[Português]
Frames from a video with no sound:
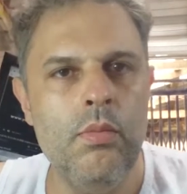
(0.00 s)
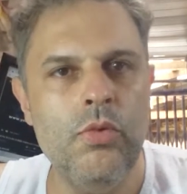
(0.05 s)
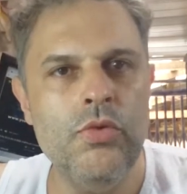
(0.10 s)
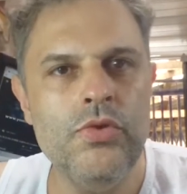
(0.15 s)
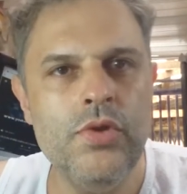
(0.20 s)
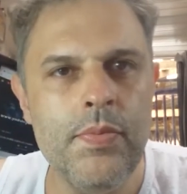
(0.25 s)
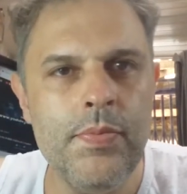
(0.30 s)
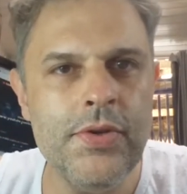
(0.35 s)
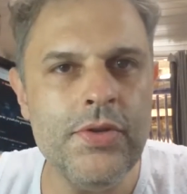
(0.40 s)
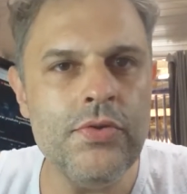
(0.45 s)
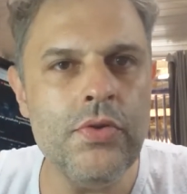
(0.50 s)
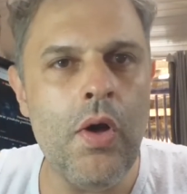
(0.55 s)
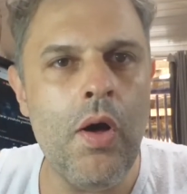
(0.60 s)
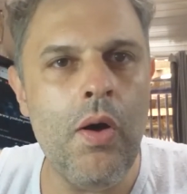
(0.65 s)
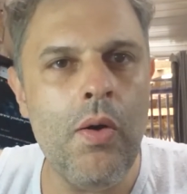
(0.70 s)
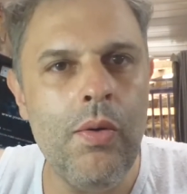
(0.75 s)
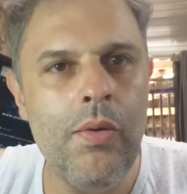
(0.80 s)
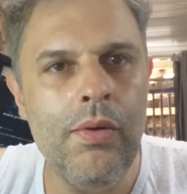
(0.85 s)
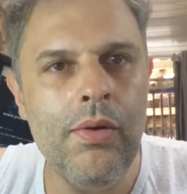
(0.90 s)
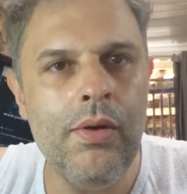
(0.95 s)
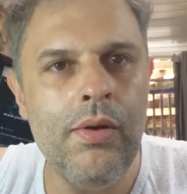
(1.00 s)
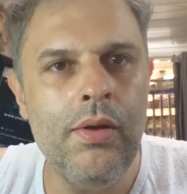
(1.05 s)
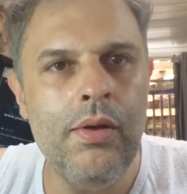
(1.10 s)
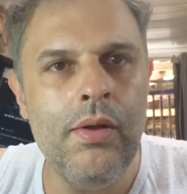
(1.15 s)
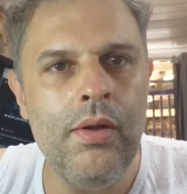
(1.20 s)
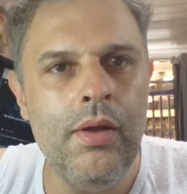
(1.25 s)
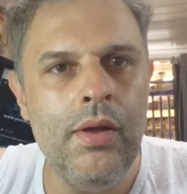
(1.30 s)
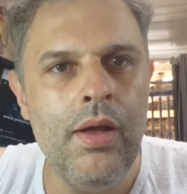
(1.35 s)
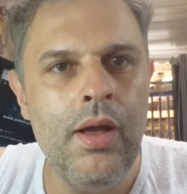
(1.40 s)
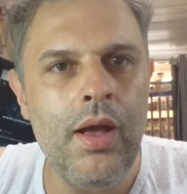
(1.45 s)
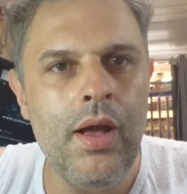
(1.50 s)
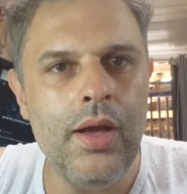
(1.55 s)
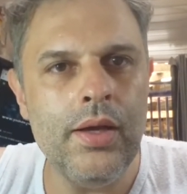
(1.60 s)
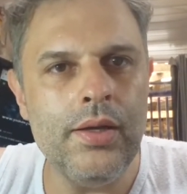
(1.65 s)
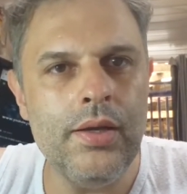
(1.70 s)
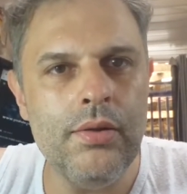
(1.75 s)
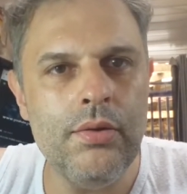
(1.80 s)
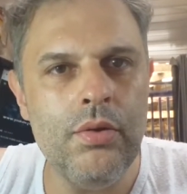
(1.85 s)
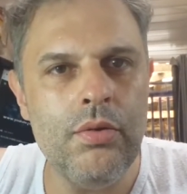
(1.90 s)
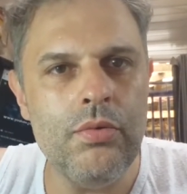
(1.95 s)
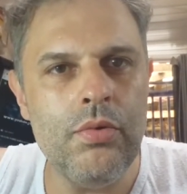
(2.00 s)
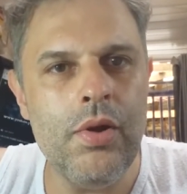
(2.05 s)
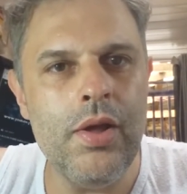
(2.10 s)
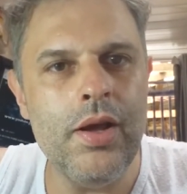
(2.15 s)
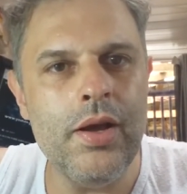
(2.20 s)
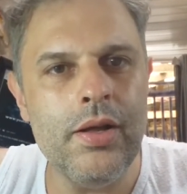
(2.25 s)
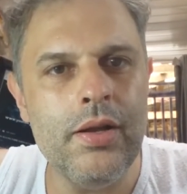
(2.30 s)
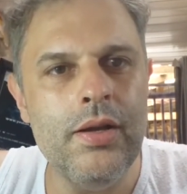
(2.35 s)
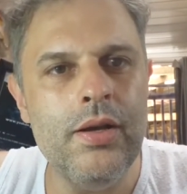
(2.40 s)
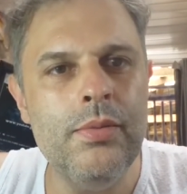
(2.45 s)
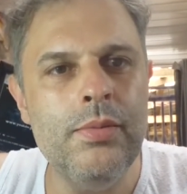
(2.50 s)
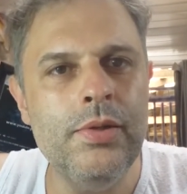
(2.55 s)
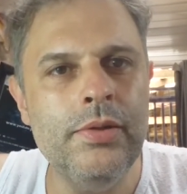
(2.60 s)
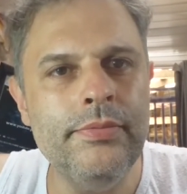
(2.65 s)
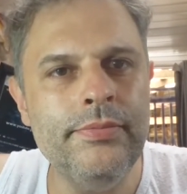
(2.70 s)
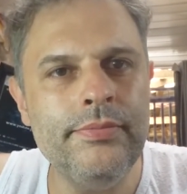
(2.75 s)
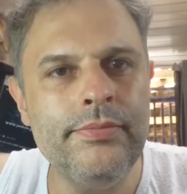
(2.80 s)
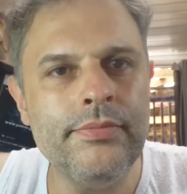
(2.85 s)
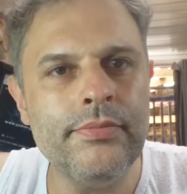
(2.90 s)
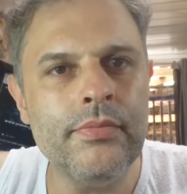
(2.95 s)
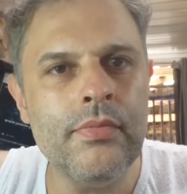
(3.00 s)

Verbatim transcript: Bom dia pessoal, aqui é o Dr. Reclama.